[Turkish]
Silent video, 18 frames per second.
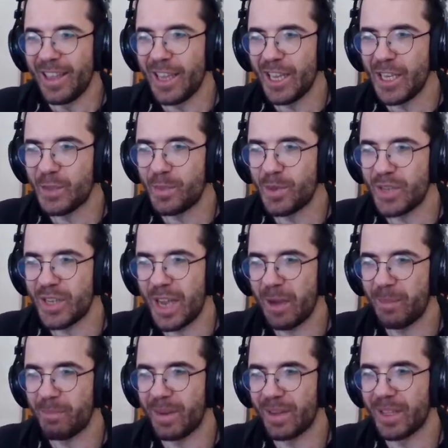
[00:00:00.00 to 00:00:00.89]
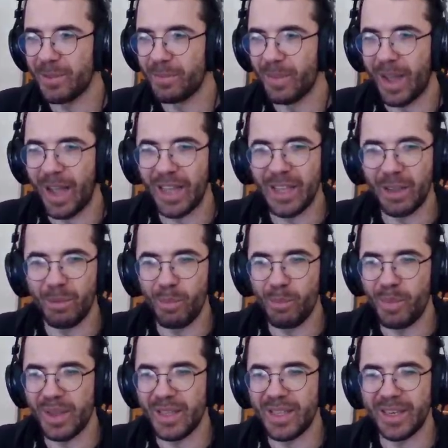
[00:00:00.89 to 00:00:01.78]
hiçbir şey yapmadım.
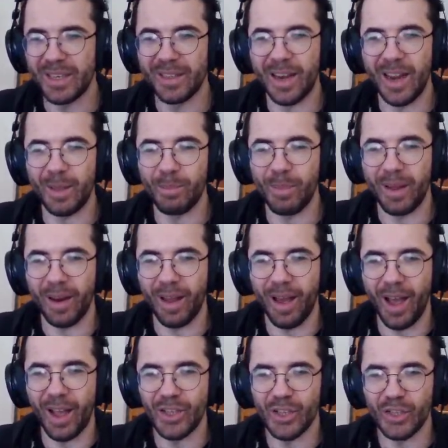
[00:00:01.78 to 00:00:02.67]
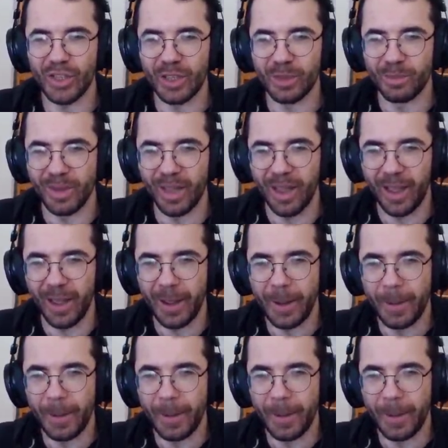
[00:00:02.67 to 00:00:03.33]
Adamın bedeni direktman açtım ya.